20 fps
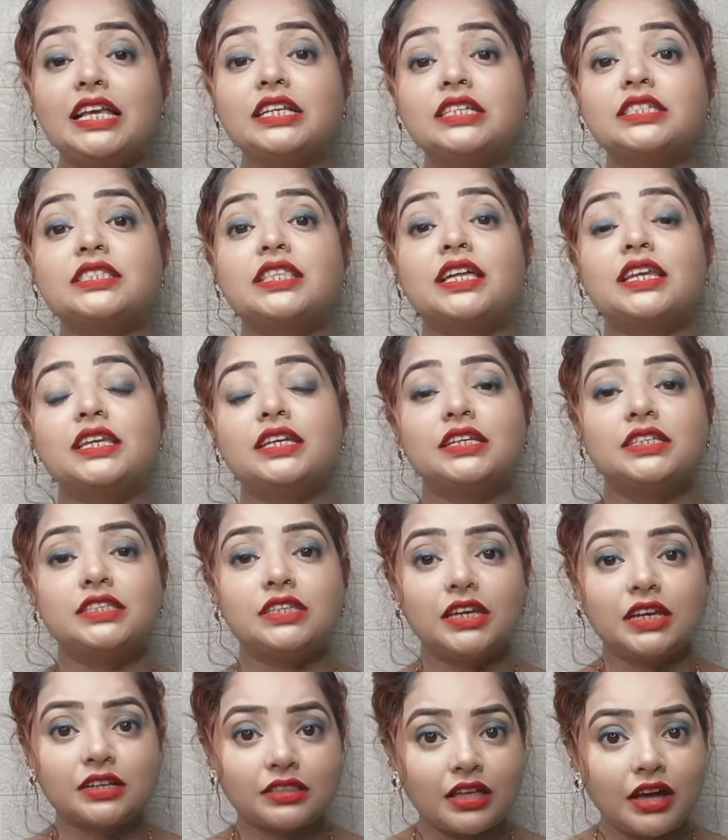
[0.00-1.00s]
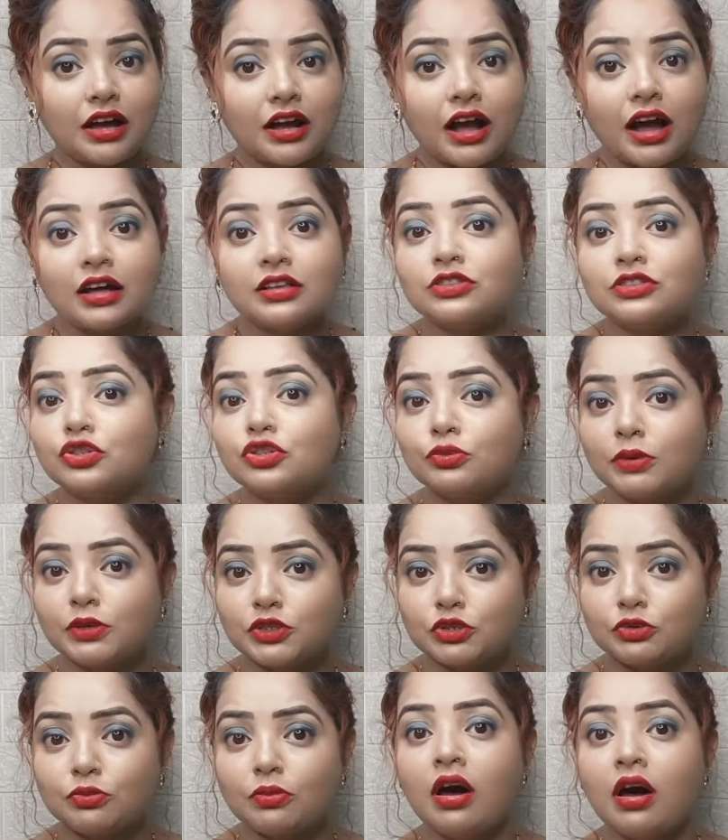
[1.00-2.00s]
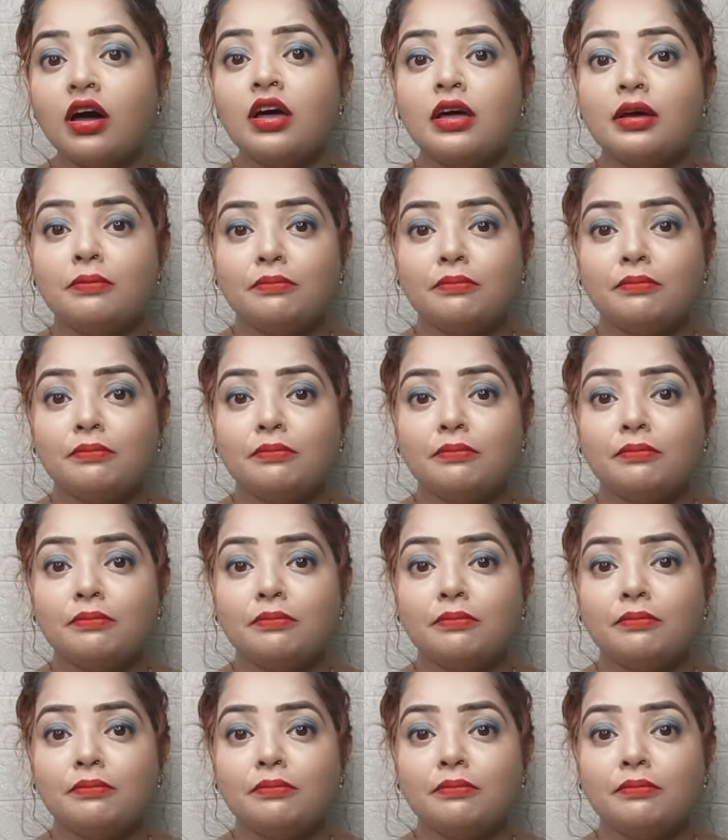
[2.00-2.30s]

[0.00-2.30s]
इस तरीके से एक थकान सुबह सुबह